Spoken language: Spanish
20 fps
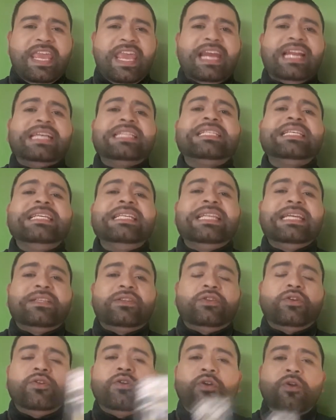quieras y de
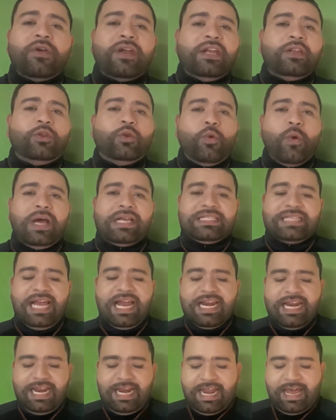todo lo que tú has
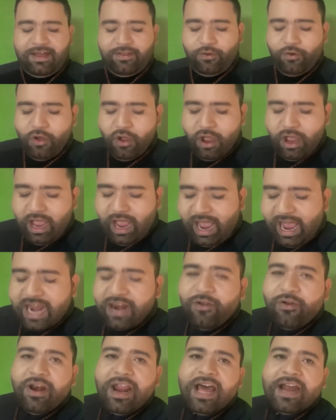anhelado a
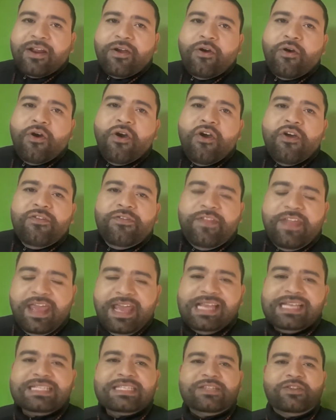lo largo
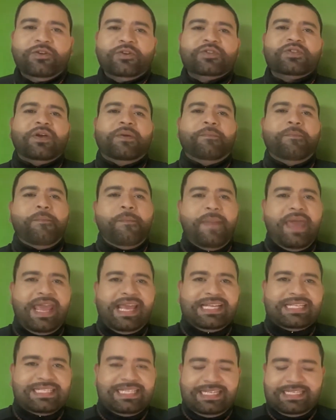de estos
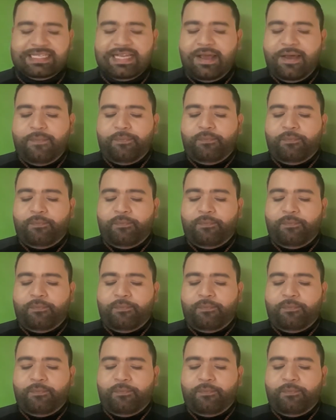meses.